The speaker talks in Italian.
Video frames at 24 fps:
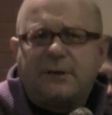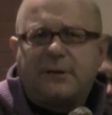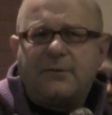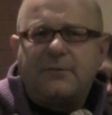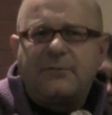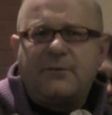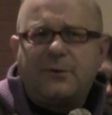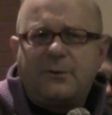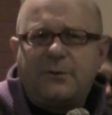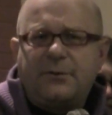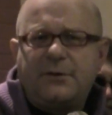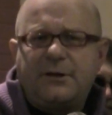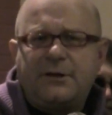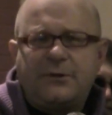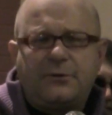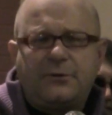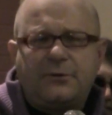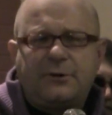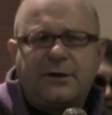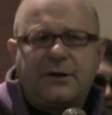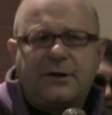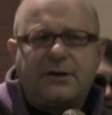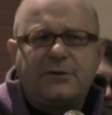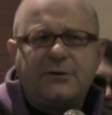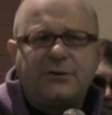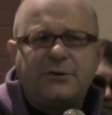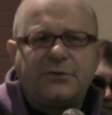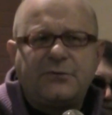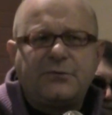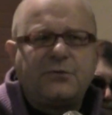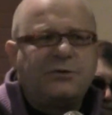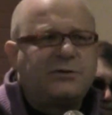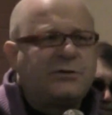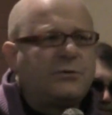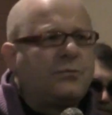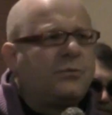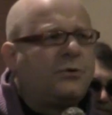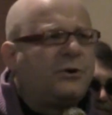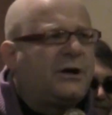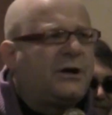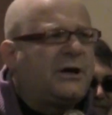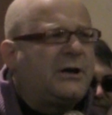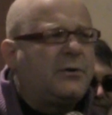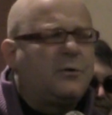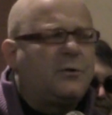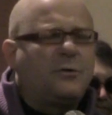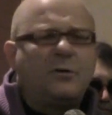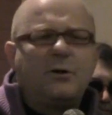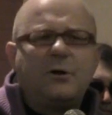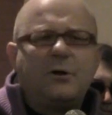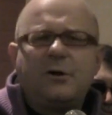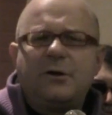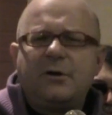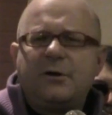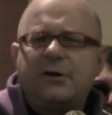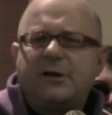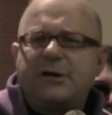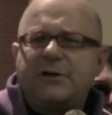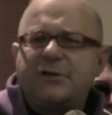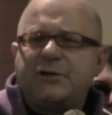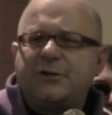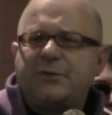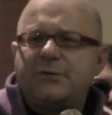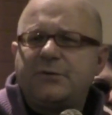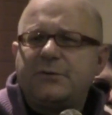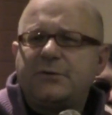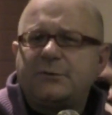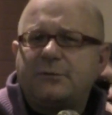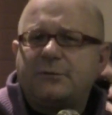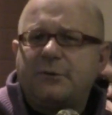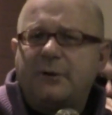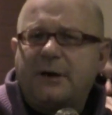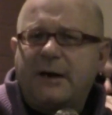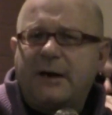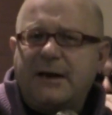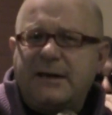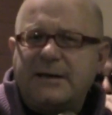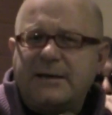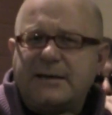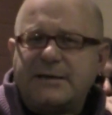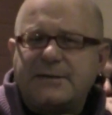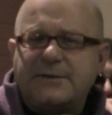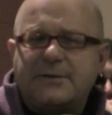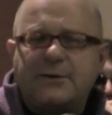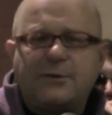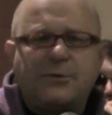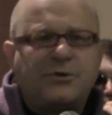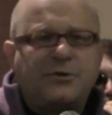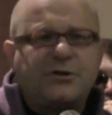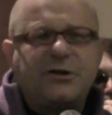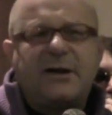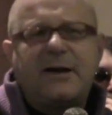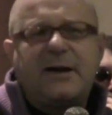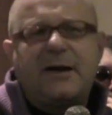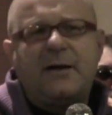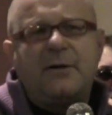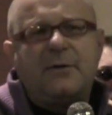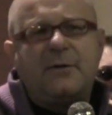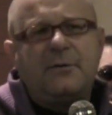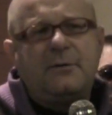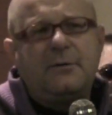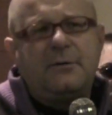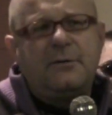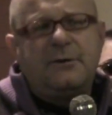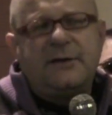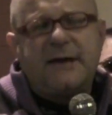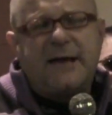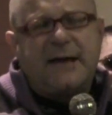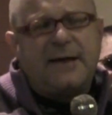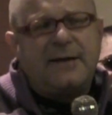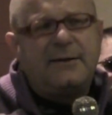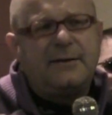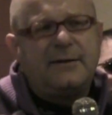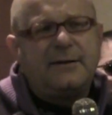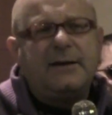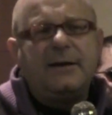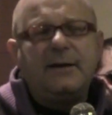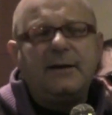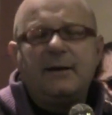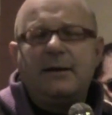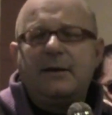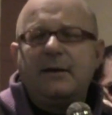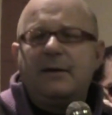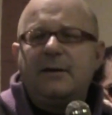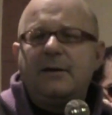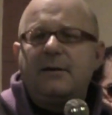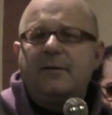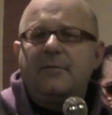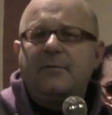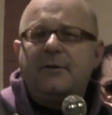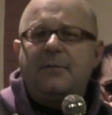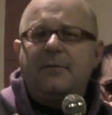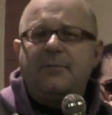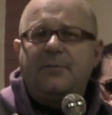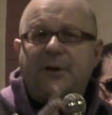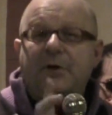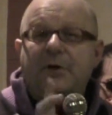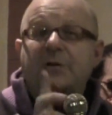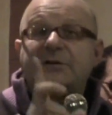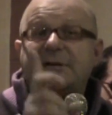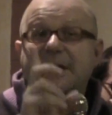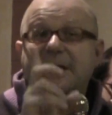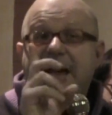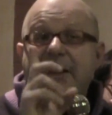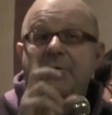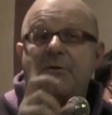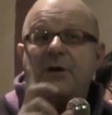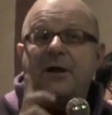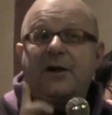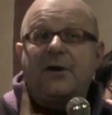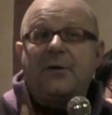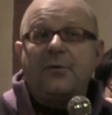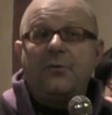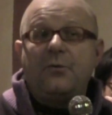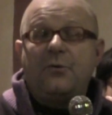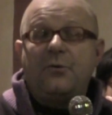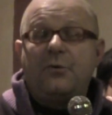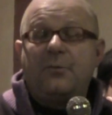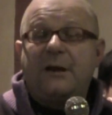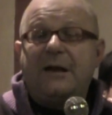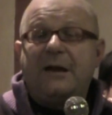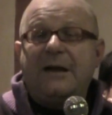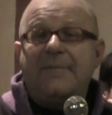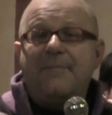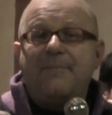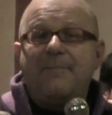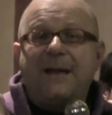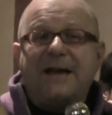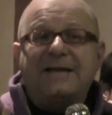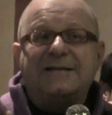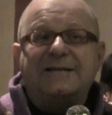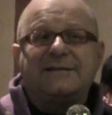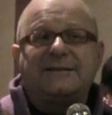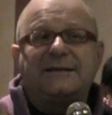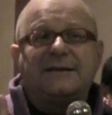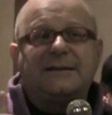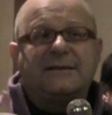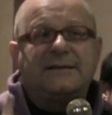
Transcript: ve l'ho detto, che ci fosse un rito che ci fosse un'organizzazione, non c'era niente, però hanno anche un nome, le bestie di